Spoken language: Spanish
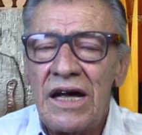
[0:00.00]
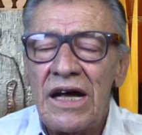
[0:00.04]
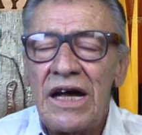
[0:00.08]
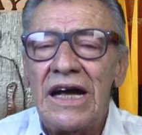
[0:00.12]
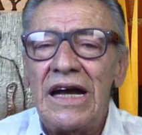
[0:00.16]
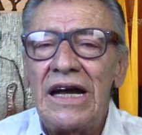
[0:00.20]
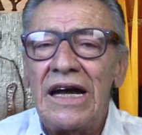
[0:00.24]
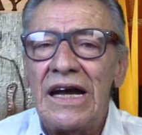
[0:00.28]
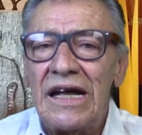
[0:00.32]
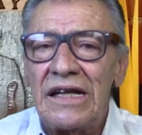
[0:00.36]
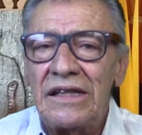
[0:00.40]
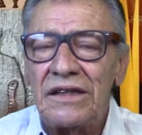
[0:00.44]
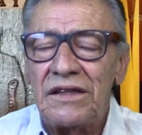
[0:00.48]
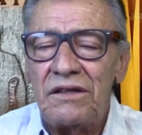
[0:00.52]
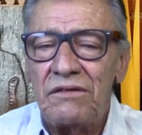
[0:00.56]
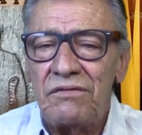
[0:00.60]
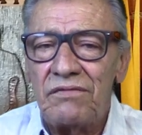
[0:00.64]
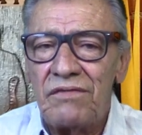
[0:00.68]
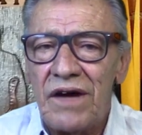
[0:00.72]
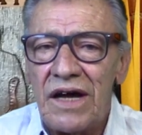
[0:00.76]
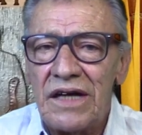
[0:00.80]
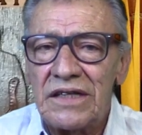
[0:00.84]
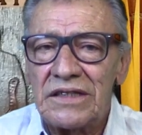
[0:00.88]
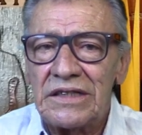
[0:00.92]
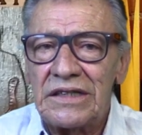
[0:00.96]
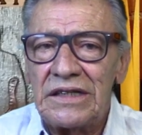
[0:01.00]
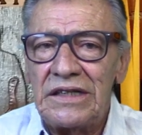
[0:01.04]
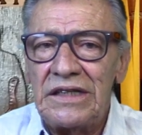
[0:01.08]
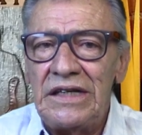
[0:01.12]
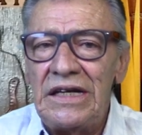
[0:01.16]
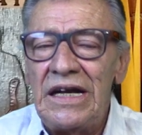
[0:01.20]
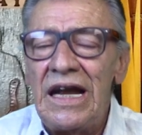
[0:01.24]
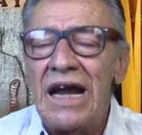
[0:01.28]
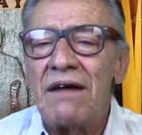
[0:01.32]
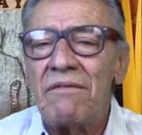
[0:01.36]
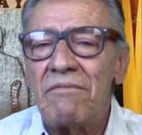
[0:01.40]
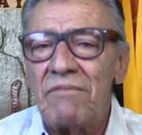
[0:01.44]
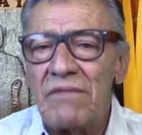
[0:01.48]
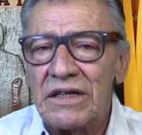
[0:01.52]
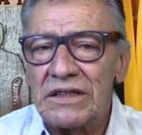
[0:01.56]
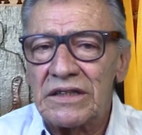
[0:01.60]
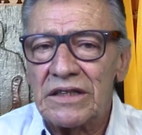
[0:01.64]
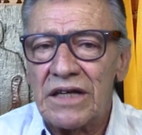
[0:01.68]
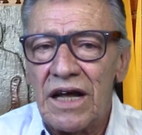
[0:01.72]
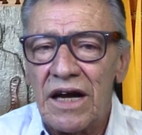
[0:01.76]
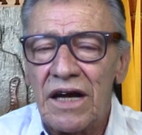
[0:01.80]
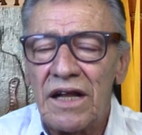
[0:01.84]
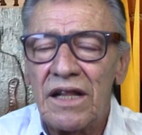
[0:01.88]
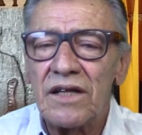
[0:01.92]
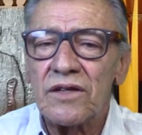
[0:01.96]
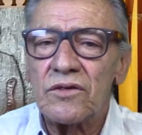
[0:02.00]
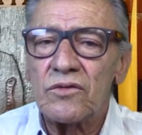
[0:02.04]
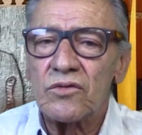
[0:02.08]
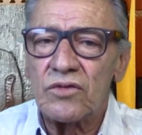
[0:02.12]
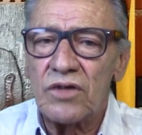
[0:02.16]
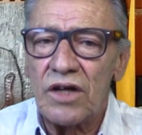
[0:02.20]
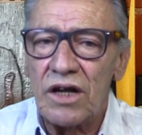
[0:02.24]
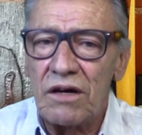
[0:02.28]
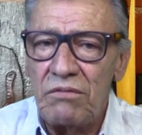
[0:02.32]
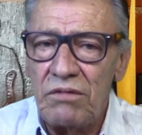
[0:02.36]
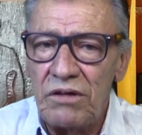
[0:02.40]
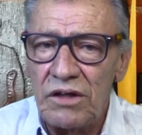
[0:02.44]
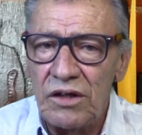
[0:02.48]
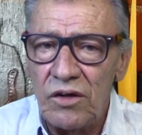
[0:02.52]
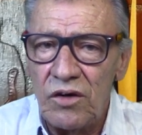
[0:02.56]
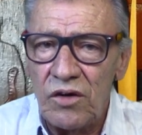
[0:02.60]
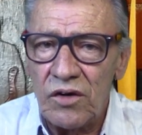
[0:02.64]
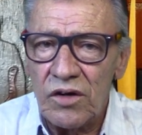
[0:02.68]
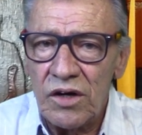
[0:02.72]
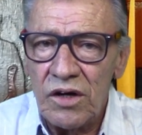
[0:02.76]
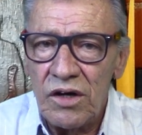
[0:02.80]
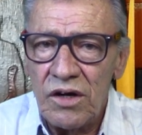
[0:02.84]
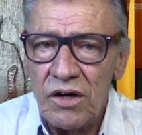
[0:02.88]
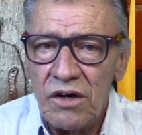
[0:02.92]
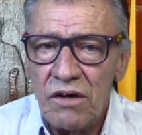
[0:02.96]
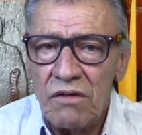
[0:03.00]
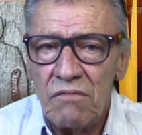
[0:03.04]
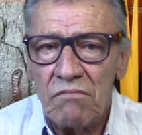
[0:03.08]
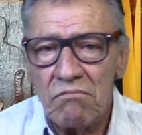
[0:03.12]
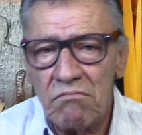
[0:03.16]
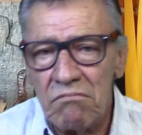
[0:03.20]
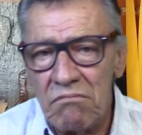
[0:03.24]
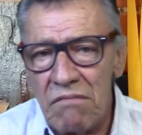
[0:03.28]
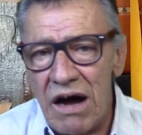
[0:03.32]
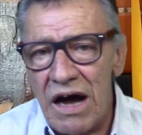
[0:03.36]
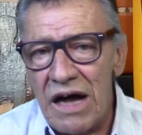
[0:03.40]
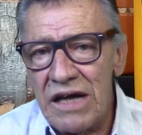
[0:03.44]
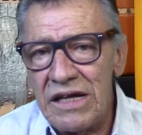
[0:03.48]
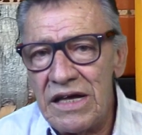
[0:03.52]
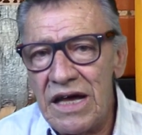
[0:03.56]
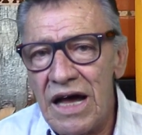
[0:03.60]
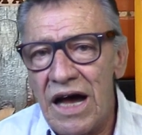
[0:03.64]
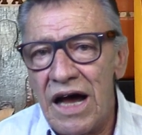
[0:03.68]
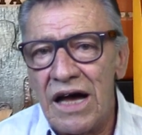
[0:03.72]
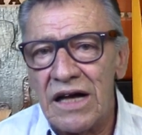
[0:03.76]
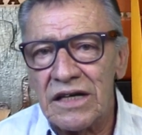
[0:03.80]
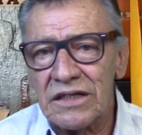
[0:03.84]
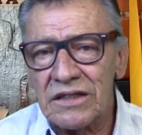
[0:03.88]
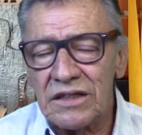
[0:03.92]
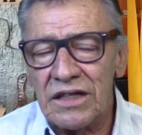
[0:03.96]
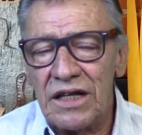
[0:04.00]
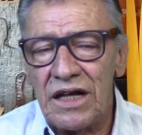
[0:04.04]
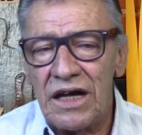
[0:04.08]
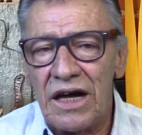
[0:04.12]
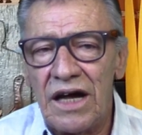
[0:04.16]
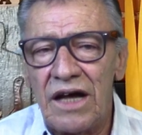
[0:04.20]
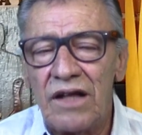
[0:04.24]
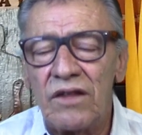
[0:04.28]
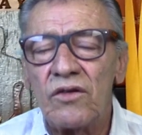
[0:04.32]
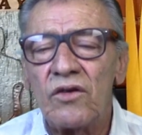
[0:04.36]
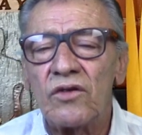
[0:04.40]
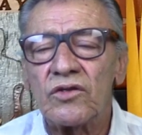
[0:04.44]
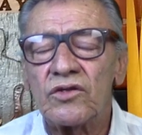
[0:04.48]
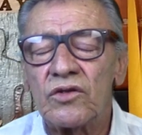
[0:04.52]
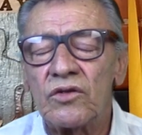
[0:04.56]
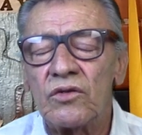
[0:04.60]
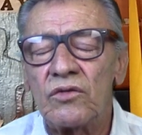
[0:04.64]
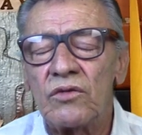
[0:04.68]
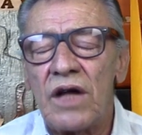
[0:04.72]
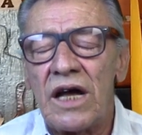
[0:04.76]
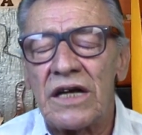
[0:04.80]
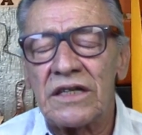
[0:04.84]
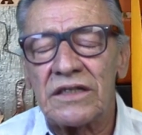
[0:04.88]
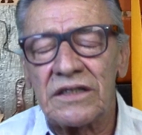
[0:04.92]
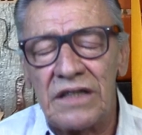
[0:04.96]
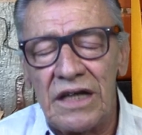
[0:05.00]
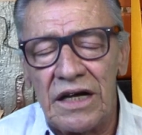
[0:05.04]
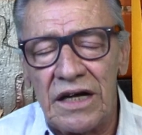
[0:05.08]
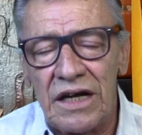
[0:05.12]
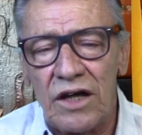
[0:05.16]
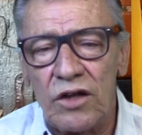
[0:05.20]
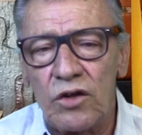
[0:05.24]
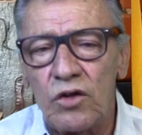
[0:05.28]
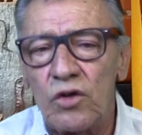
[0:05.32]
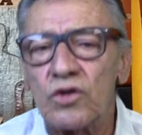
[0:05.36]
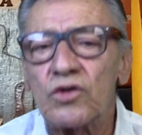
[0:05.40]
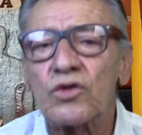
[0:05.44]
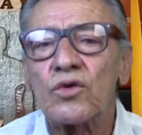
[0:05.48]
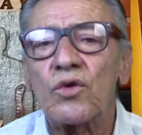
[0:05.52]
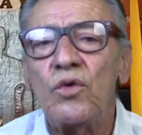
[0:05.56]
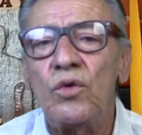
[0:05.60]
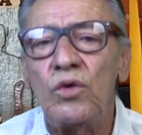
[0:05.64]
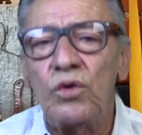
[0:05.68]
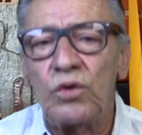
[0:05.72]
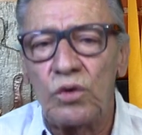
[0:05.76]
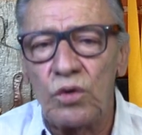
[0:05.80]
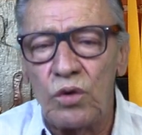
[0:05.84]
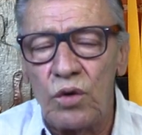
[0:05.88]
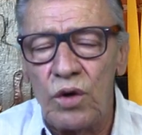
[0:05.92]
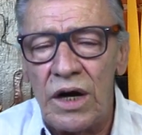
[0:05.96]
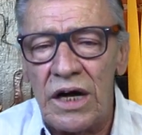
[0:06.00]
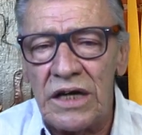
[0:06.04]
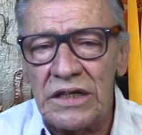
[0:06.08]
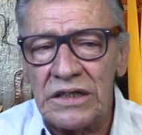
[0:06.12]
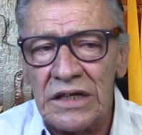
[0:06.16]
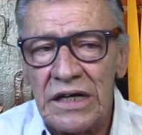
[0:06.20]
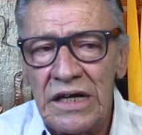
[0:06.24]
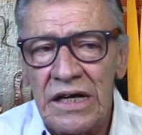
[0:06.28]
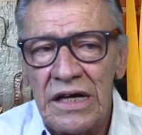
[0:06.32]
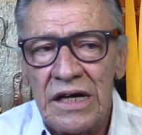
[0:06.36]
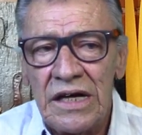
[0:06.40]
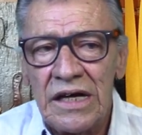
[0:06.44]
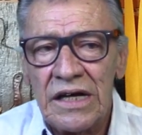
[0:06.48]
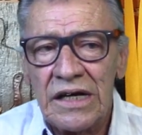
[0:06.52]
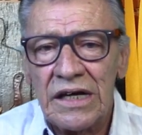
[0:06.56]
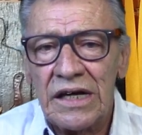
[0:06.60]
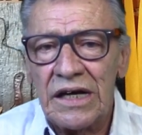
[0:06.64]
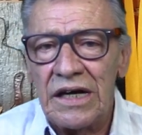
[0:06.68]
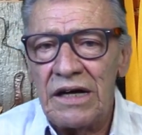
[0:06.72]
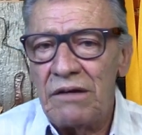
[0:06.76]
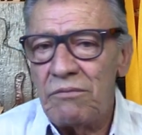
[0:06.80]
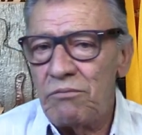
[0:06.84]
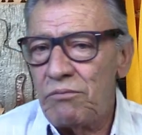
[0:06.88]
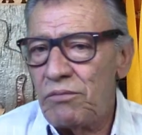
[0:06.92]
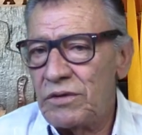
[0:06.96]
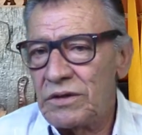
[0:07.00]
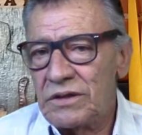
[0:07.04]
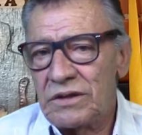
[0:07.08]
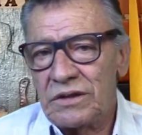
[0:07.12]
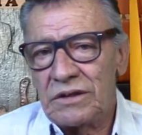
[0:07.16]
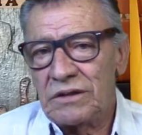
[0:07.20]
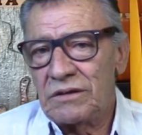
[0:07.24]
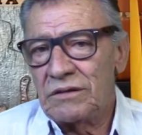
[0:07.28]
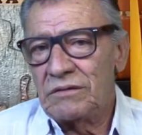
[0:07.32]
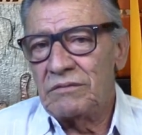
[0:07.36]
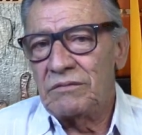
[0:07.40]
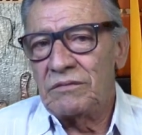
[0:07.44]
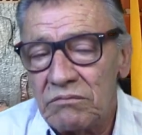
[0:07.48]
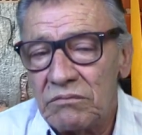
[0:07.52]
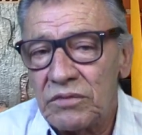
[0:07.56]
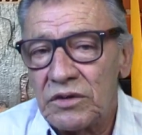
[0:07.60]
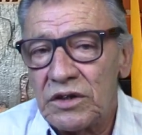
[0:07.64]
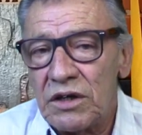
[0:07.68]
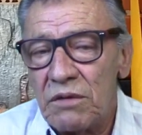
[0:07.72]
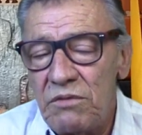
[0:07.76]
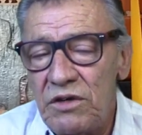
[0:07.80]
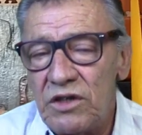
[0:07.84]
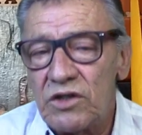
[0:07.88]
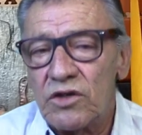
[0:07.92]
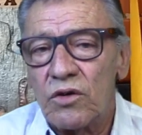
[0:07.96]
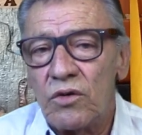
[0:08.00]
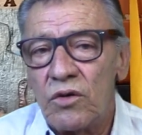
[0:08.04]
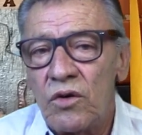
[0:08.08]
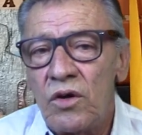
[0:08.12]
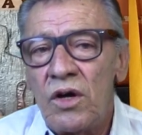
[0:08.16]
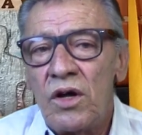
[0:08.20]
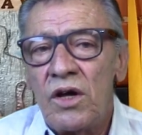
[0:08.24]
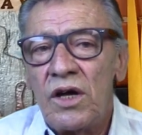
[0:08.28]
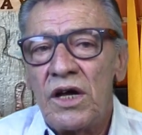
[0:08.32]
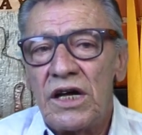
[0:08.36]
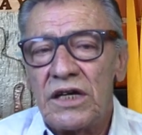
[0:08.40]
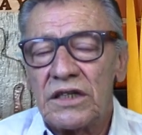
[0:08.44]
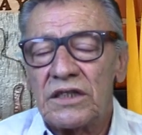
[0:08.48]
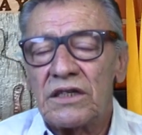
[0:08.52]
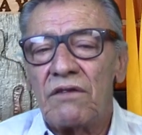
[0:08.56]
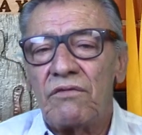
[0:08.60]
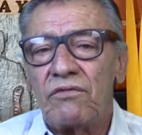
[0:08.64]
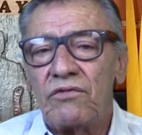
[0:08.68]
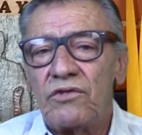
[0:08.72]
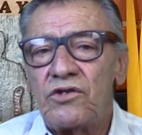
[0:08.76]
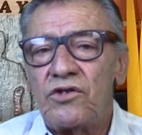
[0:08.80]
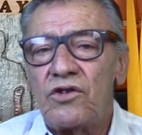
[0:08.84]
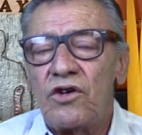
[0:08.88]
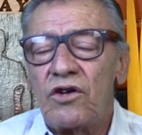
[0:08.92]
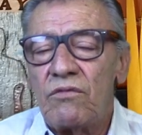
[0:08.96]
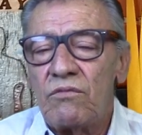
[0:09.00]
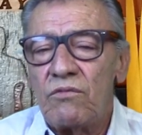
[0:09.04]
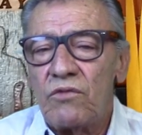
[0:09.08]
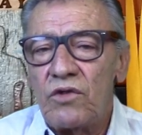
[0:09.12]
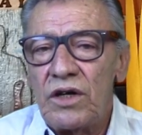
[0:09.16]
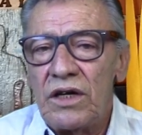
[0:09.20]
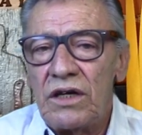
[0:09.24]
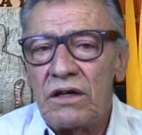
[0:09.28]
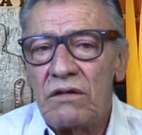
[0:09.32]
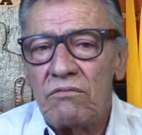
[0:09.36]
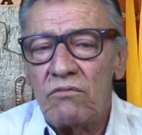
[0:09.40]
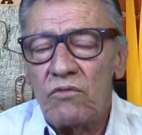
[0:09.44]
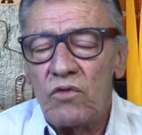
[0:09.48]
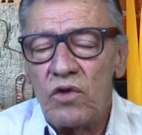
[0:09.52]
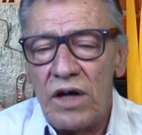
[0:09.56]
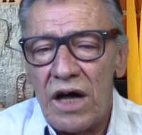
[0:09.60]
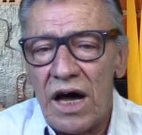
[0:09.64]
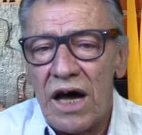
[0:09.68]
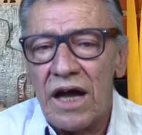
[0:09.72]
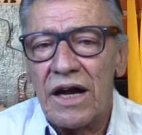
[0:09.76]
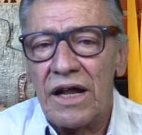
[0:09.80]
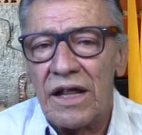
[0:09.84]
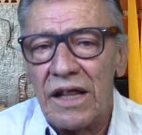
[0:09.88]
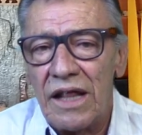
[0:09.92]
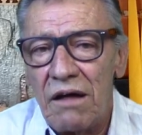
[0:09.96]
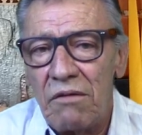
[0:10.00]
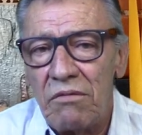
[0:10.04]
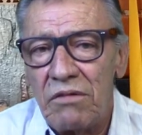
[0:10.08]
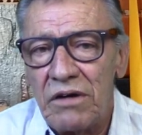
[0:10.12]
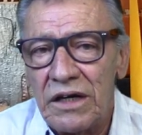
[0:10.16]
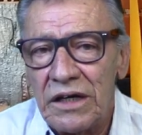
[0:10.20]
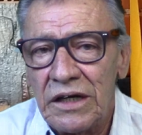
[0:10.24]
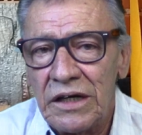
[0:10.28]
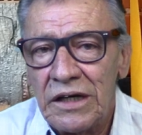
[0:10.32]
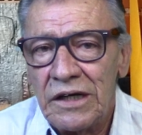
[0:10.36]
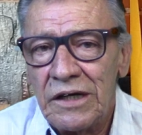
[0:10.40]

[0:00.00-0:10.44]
el antifaz y la máscara de su servidor. Maya, azteca, dos, azteca, dos culturas que pues se me hizo esa fusión muy, muy agradable.